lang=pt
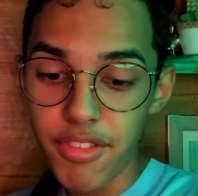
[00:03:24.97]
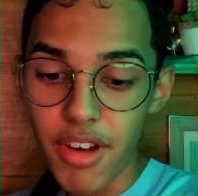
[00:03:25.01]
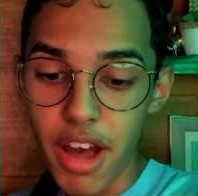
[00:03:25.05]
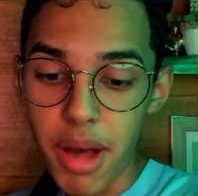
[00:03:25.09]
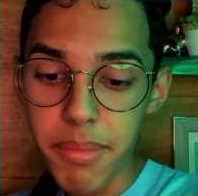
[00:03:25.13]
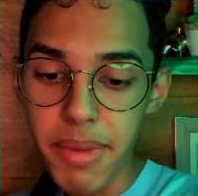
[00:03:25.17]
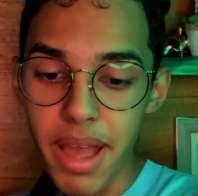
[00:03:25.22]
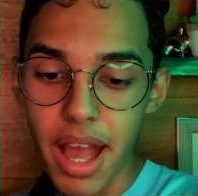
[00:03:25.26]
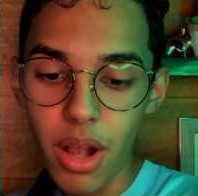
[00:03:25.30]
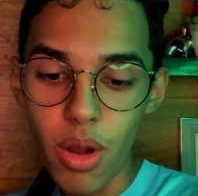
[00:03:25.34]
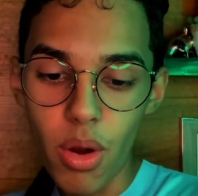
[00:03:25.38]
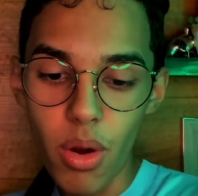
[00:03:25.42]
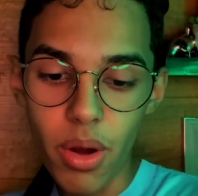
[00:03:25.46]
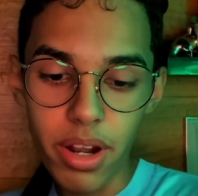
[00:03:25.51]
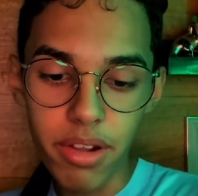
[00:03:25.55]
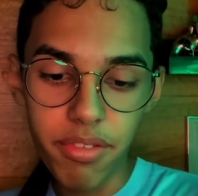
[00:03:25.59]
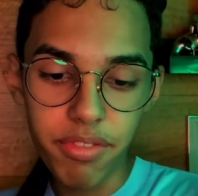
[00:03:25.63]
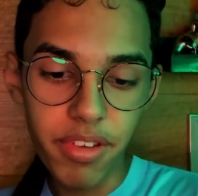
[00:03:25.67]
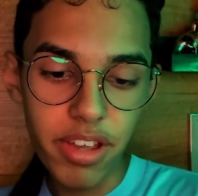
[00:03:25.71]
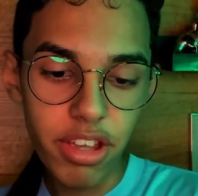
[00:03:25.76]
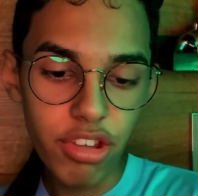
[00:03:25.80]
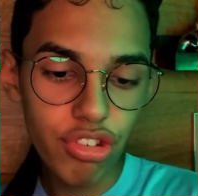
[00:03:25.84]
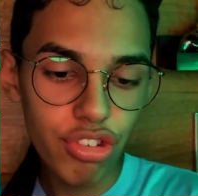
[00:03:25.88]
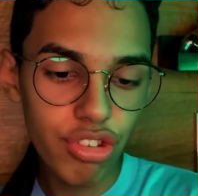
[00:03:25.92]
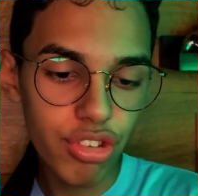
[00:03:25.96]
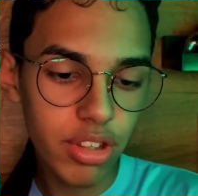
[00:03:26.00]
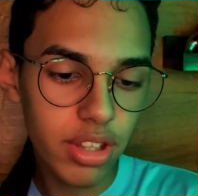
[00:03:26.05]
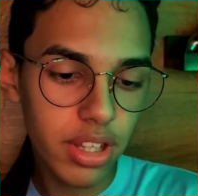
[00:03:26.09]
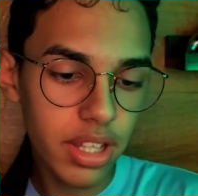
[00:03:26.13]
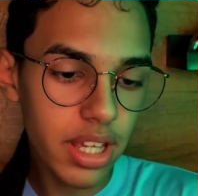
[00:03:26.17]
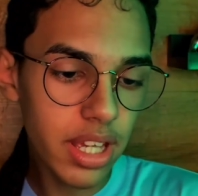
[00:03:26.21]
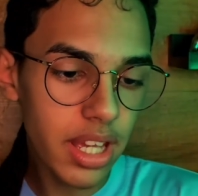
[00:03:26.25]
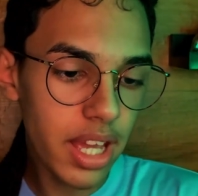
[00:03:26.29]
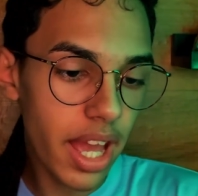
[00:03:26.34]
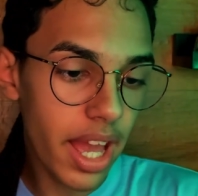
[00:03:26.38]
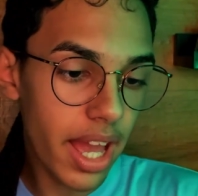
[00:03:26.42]
Vamos agora
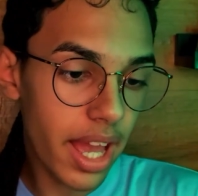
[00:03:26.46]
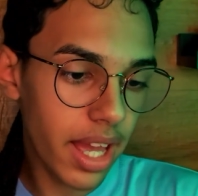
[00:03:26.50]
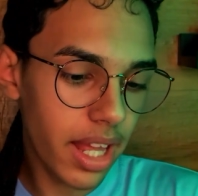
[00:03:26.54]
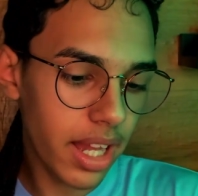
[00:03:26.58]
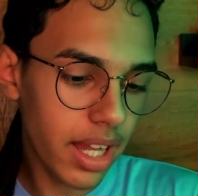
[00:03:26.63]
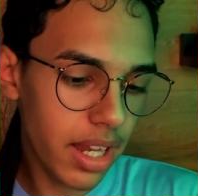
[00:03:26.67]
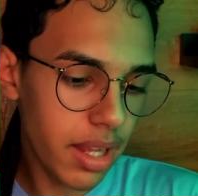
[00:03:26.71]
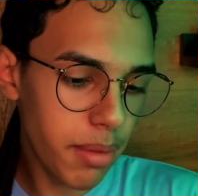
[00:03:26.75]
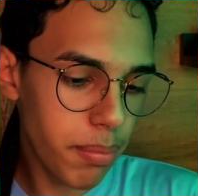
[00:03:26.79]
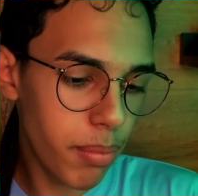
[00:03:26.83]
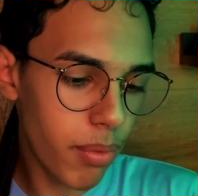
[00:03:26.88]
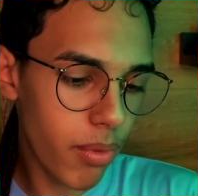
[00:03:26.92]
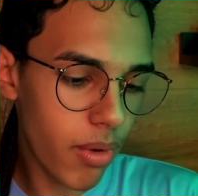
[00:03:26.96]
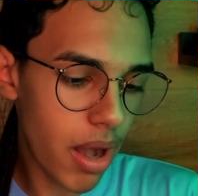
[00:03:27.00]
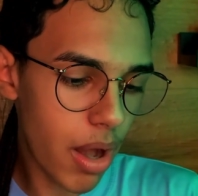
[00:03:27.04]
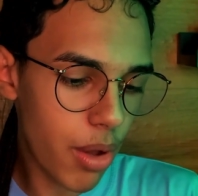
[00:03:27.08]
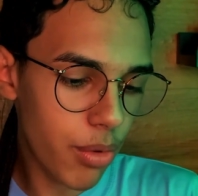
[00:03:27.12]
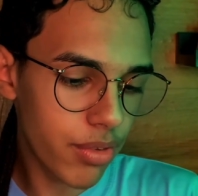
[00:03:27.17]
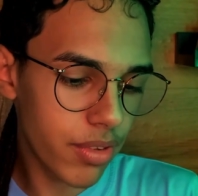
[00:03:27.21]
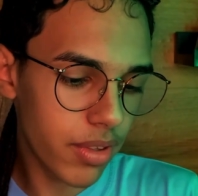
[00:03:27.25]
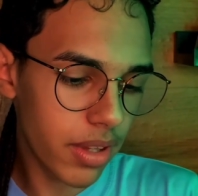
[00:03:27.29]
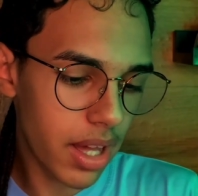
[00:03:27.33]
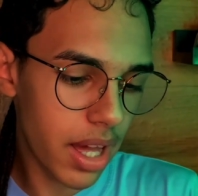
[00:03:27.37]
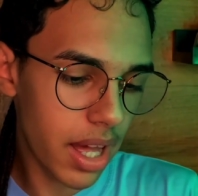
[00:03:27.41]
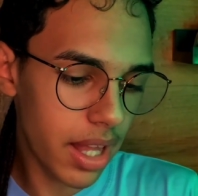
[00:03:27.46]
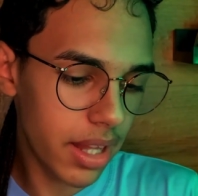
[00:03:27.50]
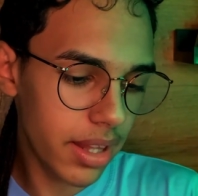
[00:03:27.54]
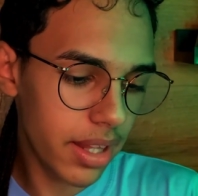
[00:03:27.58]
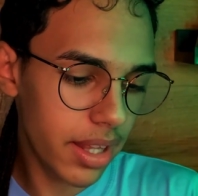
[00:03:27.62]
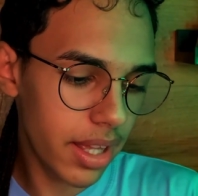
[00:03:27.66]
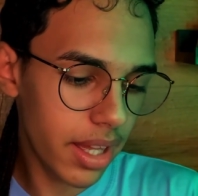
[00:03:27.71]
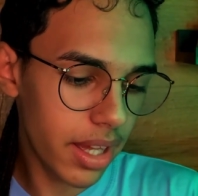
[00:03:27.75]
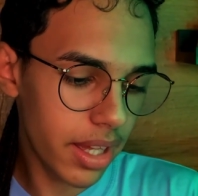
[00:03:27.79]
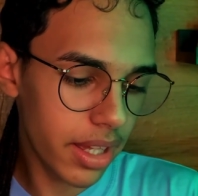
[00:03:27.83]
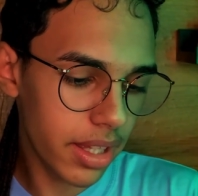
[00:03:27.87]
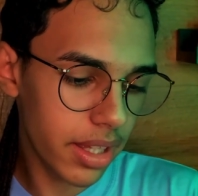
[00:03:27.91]
vestir ele, por causa,
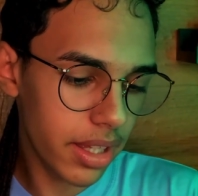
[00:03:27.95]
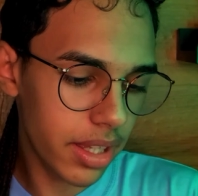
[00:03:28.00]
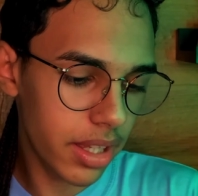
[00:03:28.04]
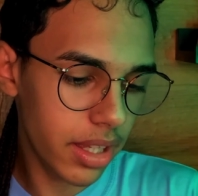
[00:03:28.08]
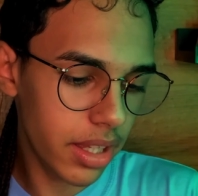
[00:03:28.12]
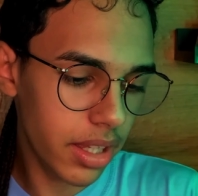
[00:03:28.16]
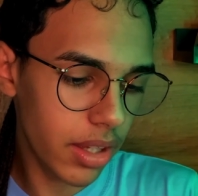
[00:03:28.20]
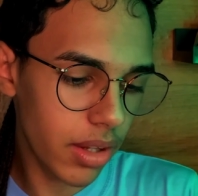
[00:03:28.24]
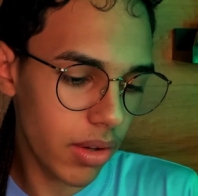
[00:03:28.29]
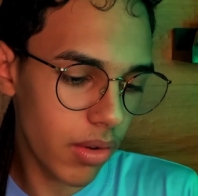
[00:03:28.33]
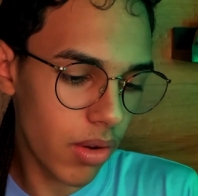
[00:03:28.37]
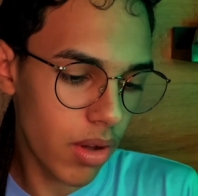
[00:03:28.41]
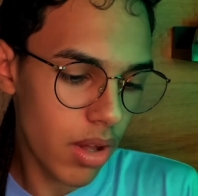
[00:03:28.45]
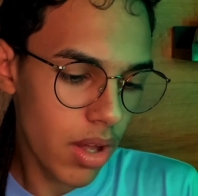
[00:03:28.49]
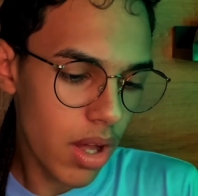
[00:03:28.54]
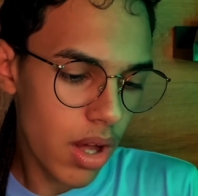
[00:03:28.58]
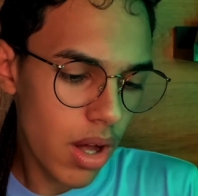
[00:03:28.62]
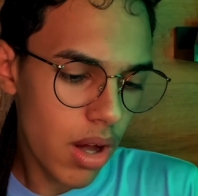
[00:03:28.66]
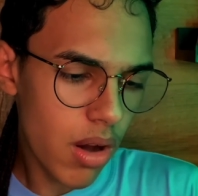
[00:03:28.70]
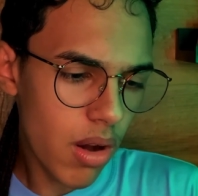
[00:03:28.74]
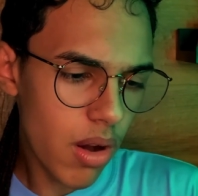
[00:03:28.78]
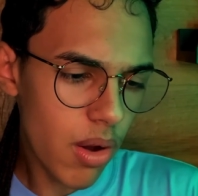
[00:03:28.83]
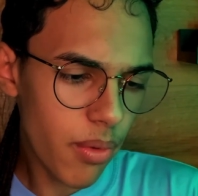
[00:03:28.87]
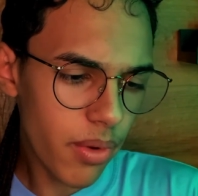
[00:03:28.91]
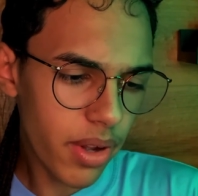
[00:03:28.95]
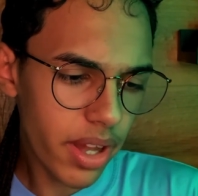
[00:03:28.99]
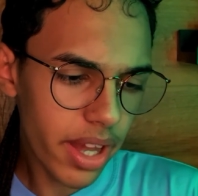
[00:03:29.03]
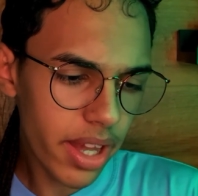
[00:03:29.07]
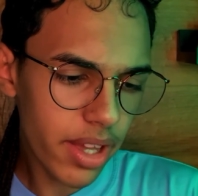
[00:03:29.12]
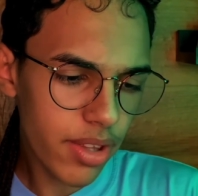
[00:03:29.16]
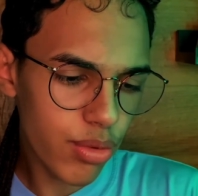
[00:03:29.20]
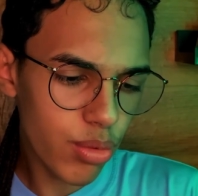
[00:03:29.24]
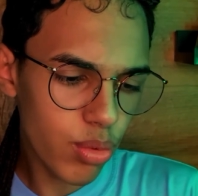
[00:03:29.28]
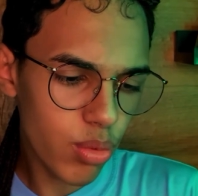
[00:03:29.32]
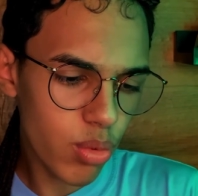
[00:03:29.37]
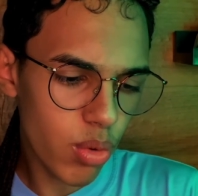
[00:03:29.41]
cadê aqui, ó. Ó, o que
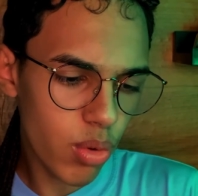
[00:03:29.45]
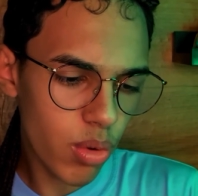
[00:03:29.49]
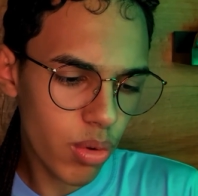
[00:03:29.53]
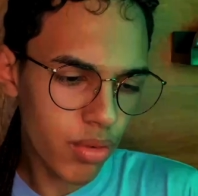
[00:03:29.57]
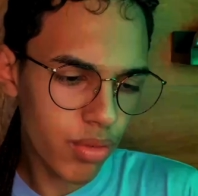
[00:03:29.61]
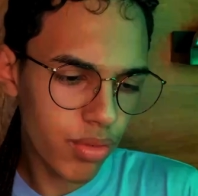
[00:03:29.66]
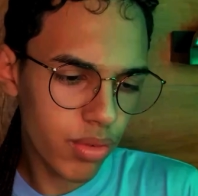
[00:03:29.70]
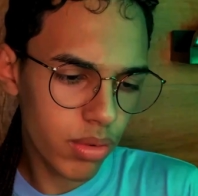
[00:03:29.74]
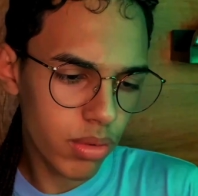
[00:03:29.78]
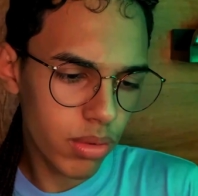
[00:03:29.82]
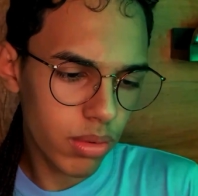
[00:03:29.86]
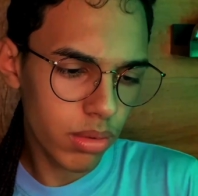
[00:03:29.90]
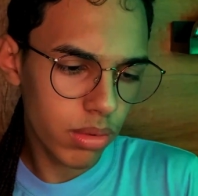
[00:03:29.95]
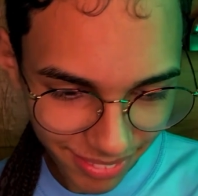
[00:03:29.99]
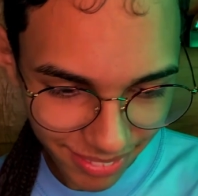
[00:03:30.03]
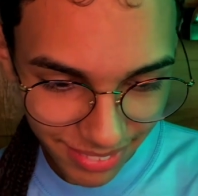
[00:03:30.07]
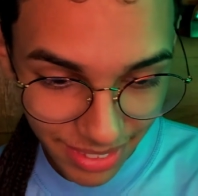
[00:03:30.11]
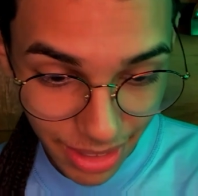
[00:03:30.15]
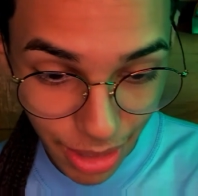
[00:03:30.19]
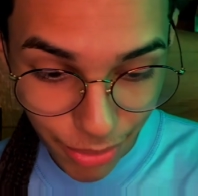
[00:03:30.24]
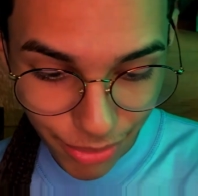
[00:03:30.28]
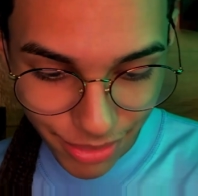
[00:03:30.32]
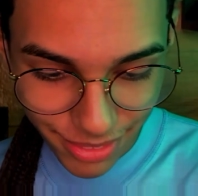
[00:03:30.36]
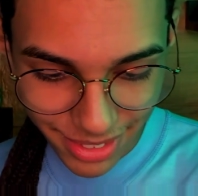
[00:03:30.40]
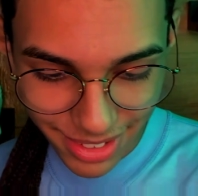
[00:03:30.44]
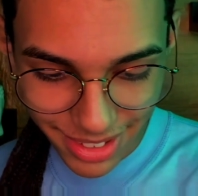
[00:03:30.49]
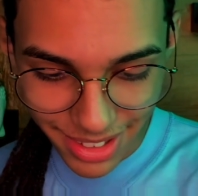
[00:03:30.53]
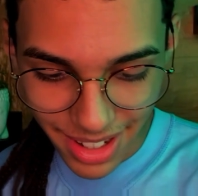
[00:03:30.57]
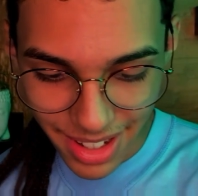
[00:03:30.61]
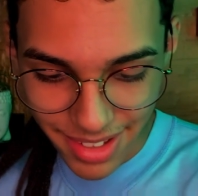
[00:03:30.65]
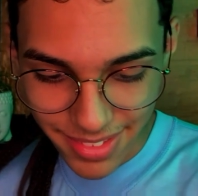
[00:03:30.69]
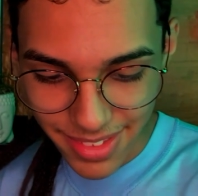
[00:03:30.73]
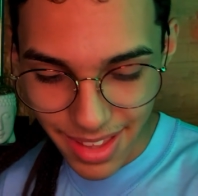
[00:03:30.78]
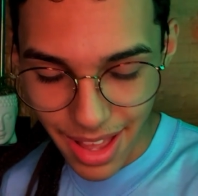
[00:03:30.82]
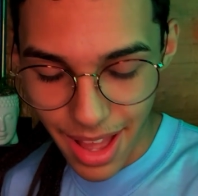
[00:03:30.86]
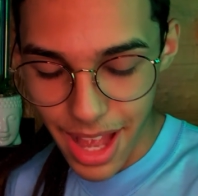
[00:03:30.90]
é isso, um ovo? Não, tira
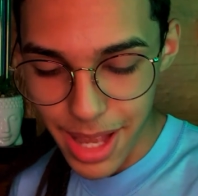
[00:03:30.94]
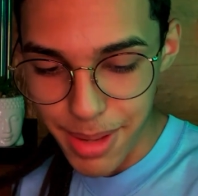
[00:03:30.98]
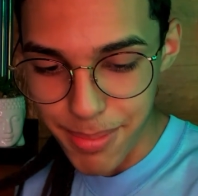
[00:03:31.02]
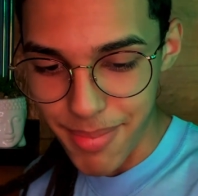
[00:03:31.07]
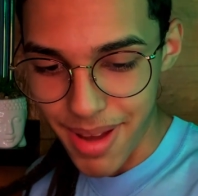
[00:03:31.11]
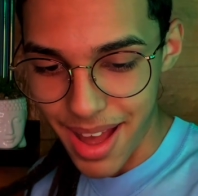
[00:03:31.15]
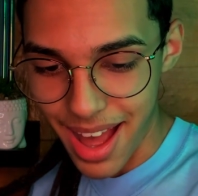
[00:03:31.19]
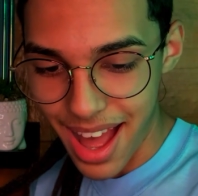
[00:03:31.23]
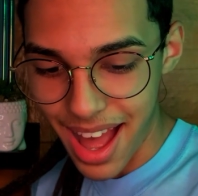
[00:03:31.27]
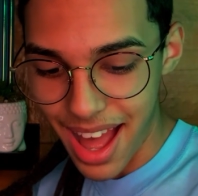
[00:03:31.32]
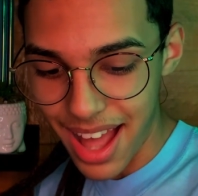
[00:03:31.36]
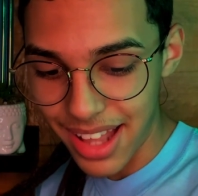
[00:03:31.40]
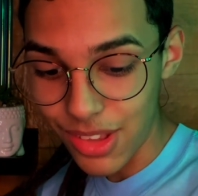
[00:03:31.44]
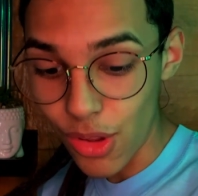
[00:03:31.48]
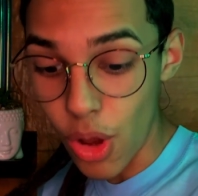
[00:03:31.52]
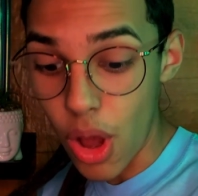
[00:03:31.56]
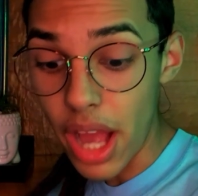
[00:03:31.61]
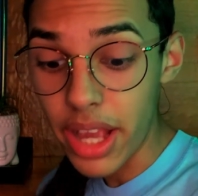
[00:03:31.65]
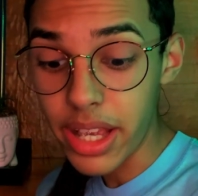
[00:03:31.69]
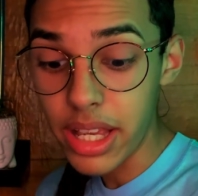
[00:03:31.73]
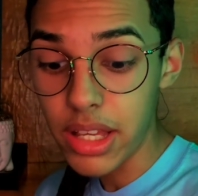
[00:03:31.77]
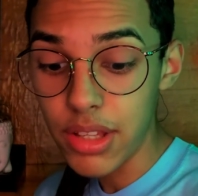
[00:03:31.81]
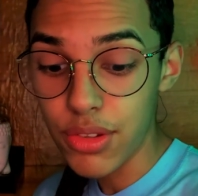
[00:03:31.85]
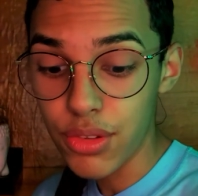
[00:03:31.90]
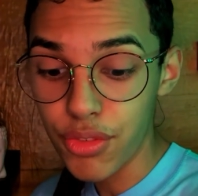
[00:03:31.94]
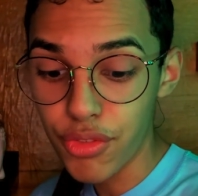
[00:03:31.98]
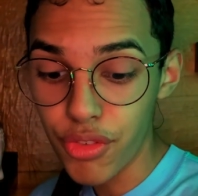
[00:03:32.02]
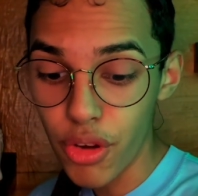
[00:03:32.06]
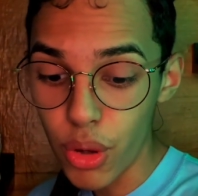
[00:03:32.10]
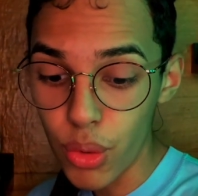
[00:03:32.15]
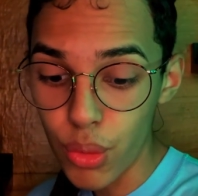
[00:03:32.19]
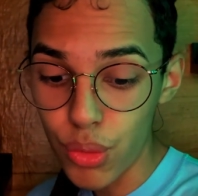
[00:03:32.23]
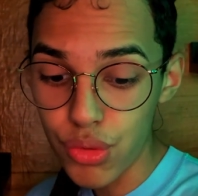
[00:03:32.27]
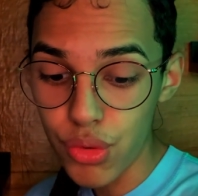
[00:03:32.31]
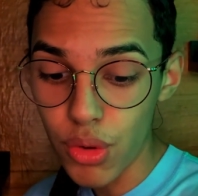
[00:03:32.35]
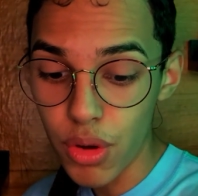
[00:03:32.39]
essa aimada. Olha que isso
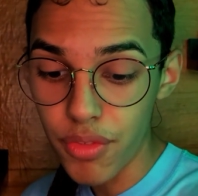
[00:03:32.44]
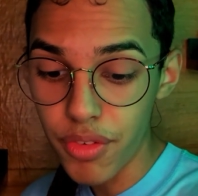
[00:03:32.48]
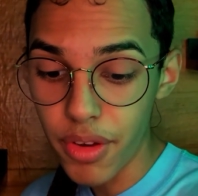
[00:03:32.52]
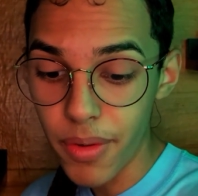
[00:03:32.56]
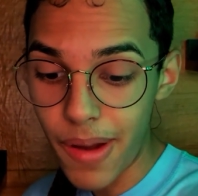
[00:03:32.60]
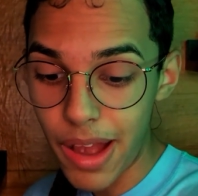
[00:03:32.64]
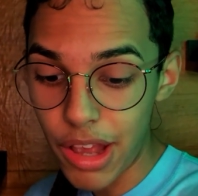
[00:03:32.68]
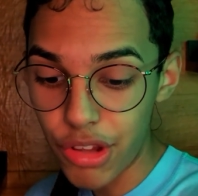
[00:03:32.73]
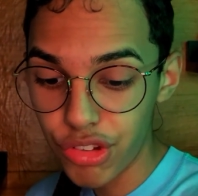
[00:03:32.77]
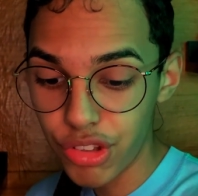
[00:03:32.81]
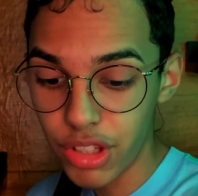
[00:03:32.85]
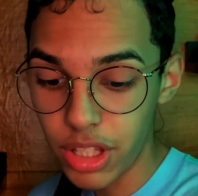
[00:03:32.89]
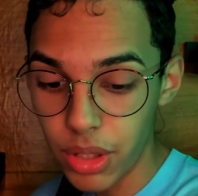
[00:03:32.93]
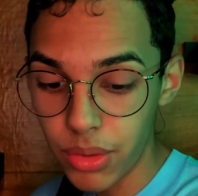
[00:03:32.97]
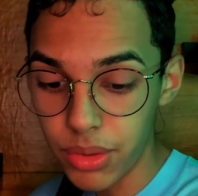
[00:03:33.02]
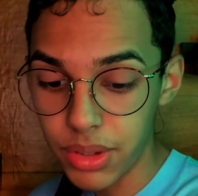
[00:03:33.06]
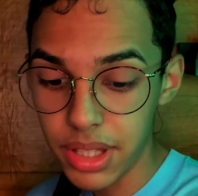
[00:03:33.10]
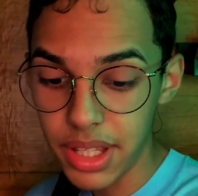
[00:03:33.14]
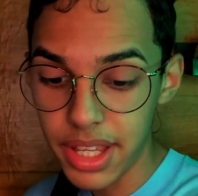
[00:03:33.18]
foi os ovos, eu acho que eu